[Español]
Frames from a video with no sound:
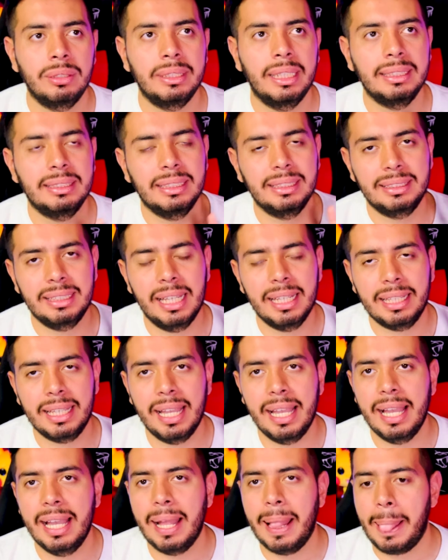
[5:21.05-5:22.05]
O sea, si
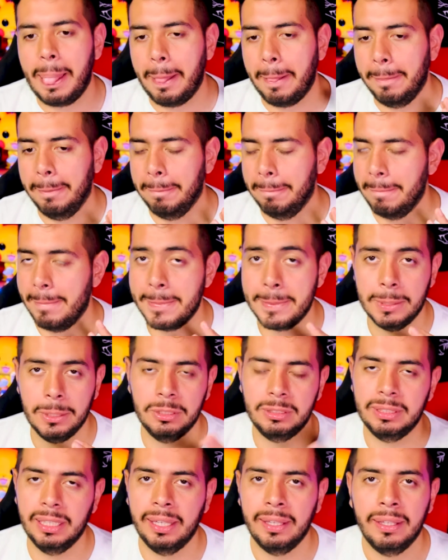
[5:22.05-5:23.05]
sacan, no
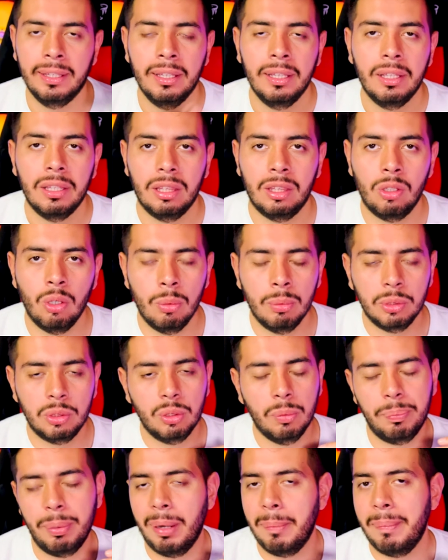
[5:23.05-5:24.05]
sé, Doom
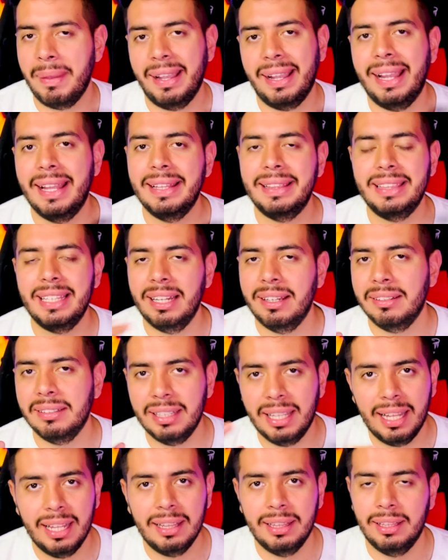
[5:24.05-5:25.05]
Super Mega
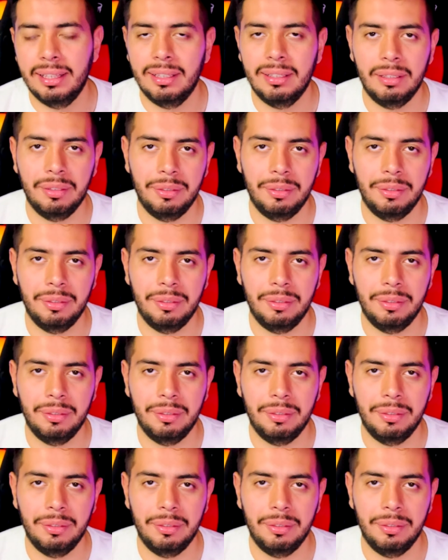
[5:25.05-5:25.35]
Eternal